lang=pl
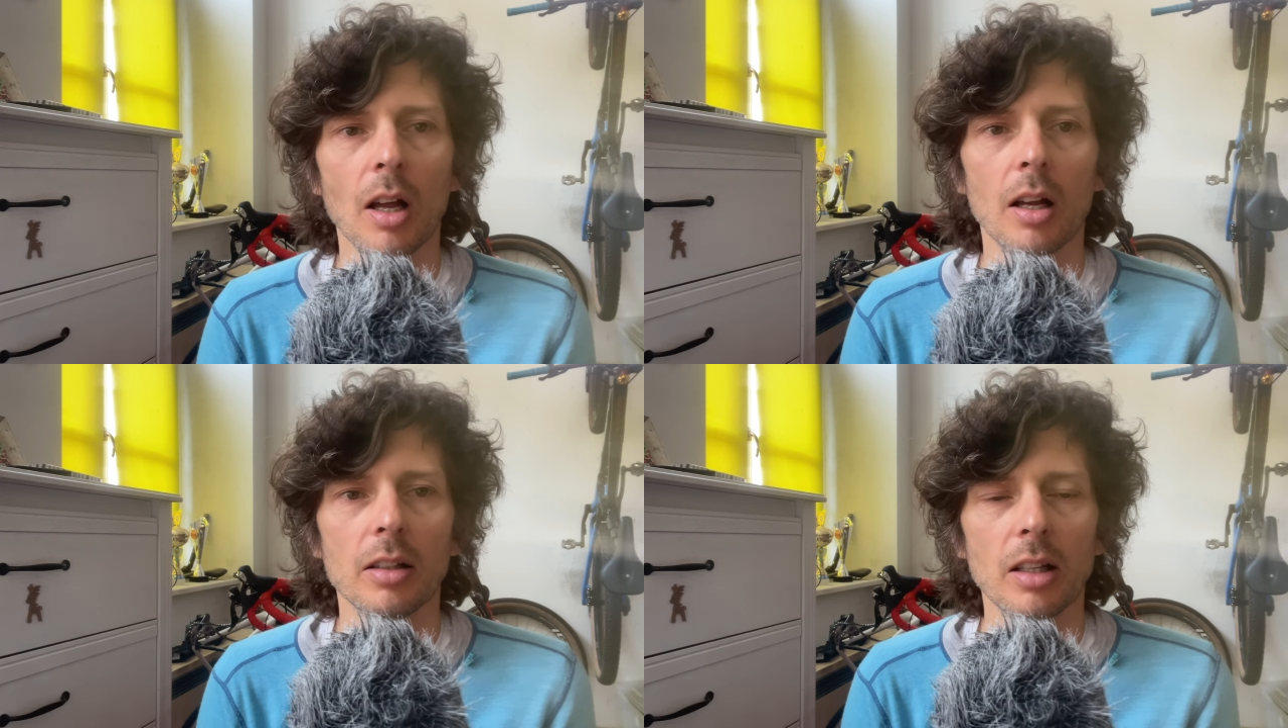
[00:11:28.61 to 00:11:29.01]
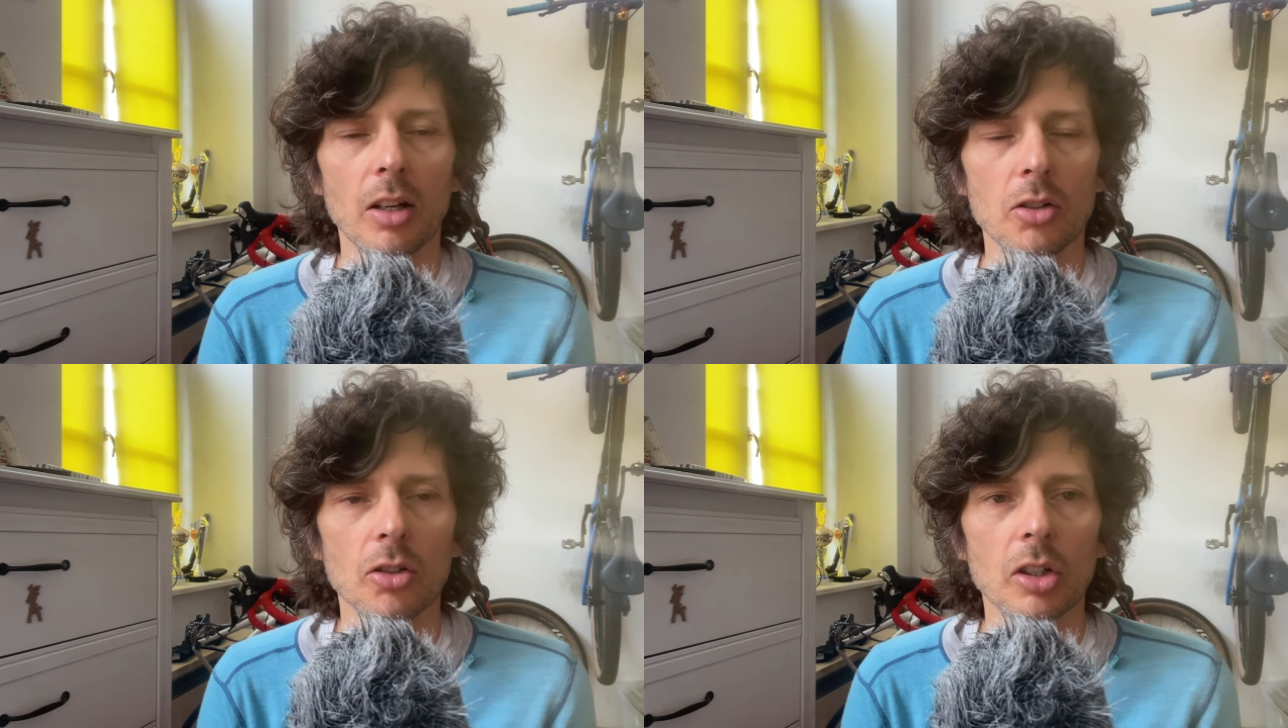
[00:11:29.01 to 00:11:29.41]
nie
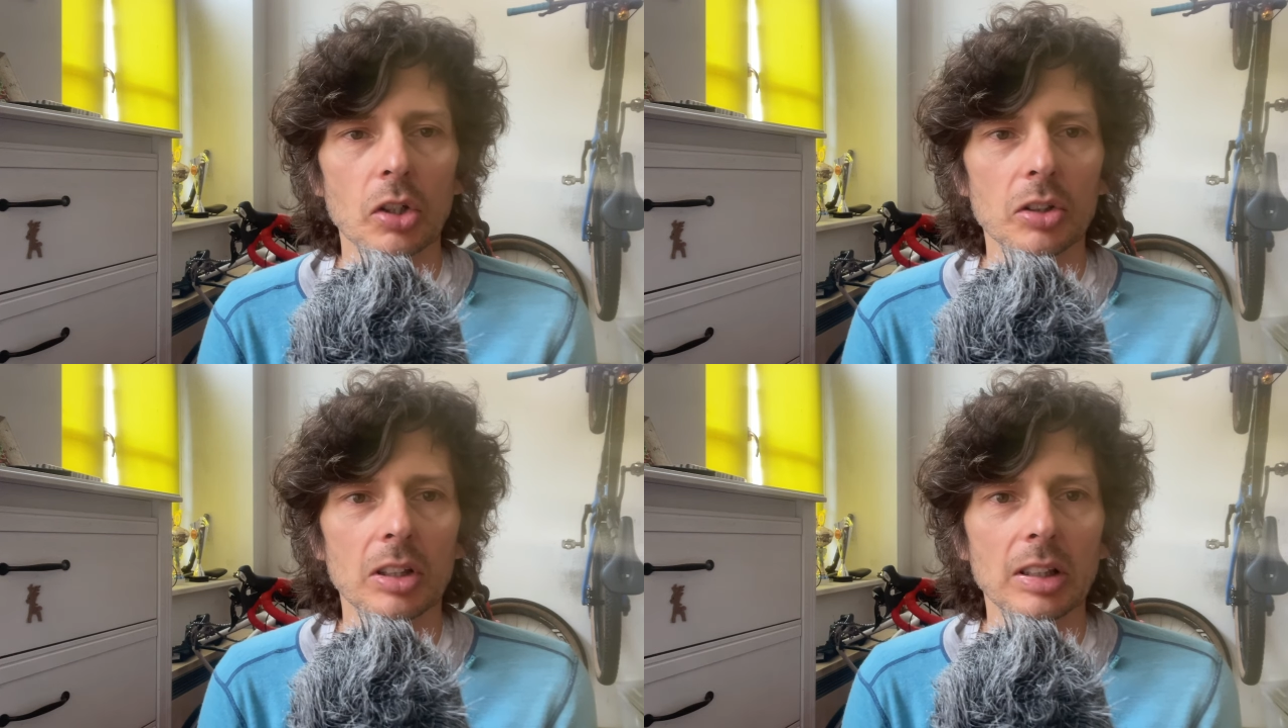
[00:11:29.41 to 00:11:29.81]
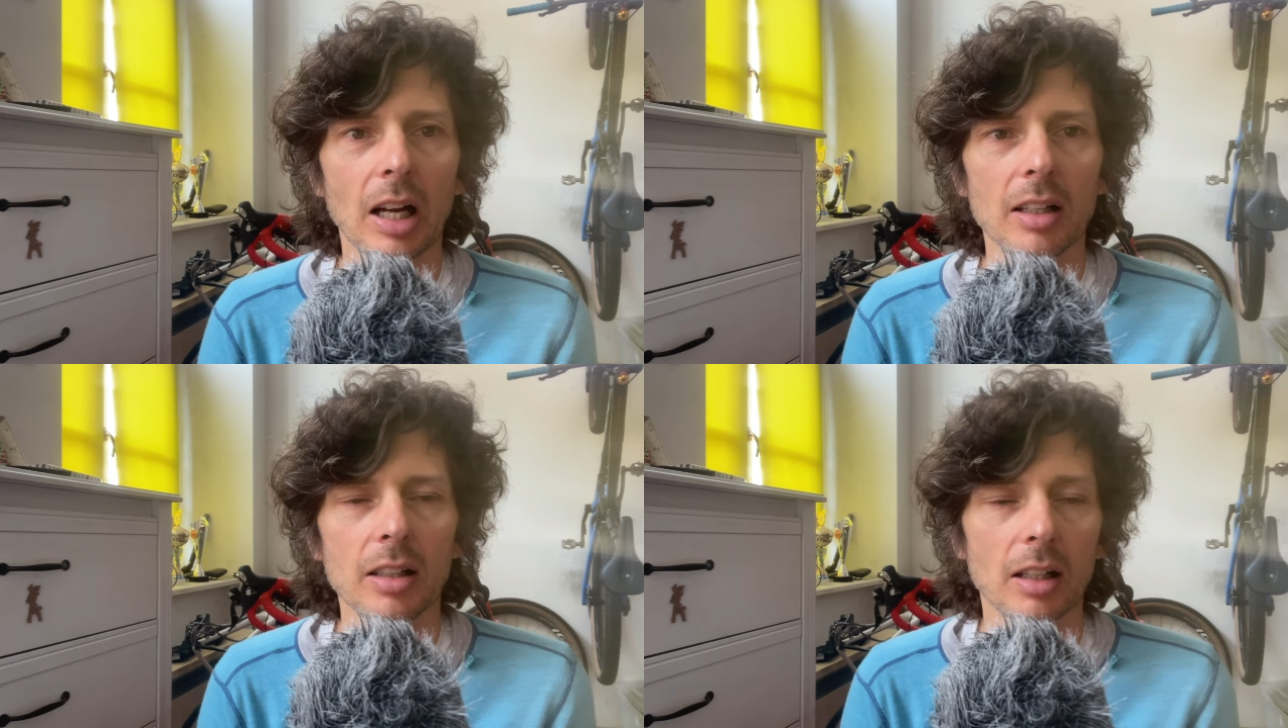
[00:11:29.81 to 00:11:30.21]
jedzie Giro
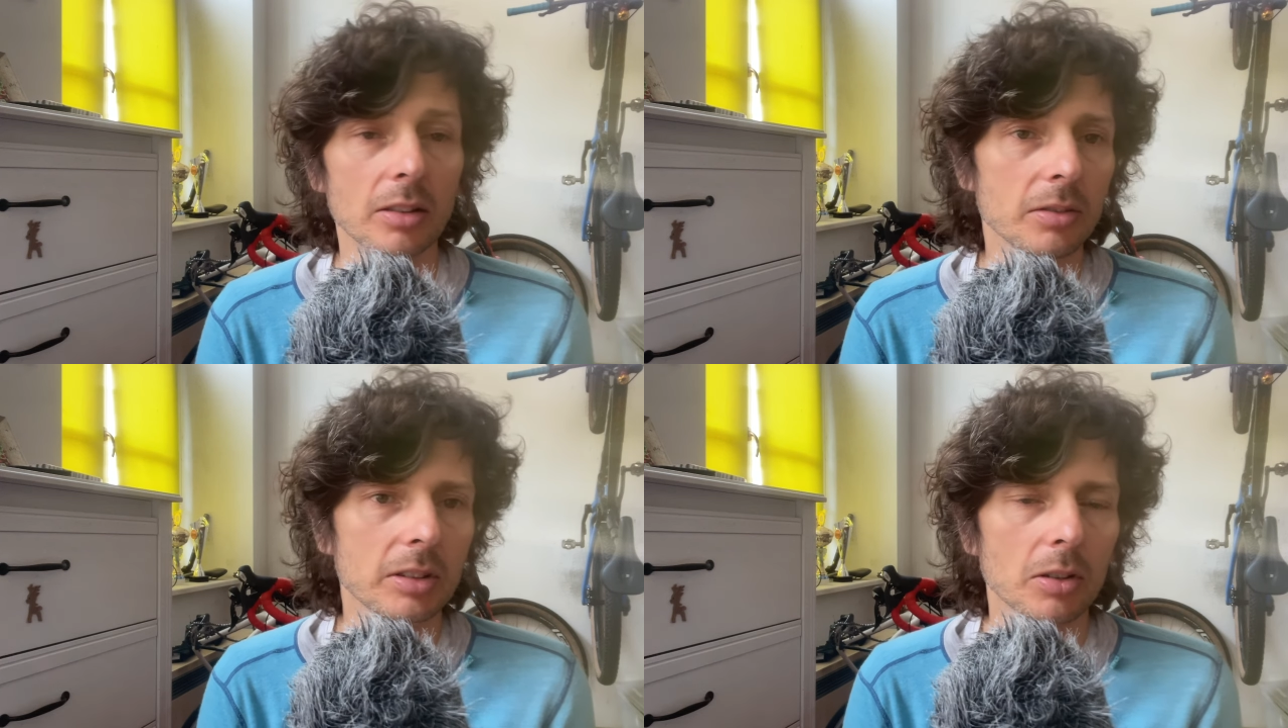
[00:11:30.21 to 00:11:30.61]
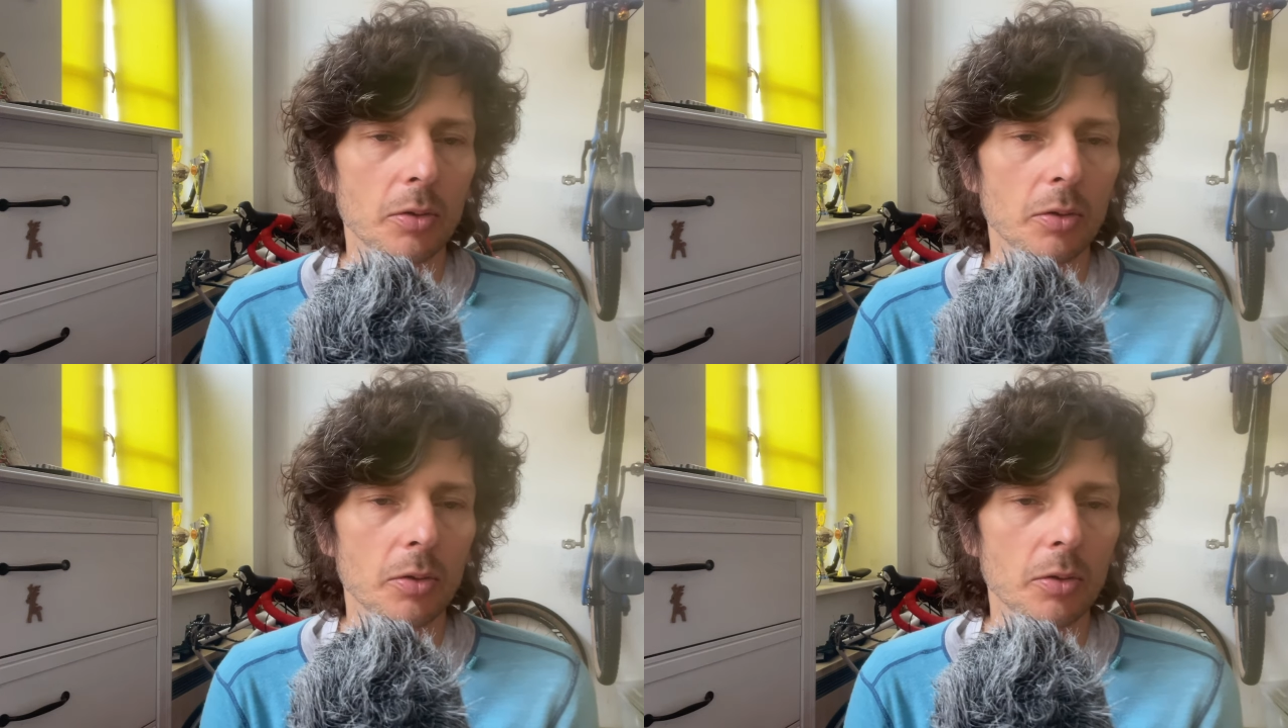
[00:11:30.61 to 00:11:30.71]
d'Italia, no więc to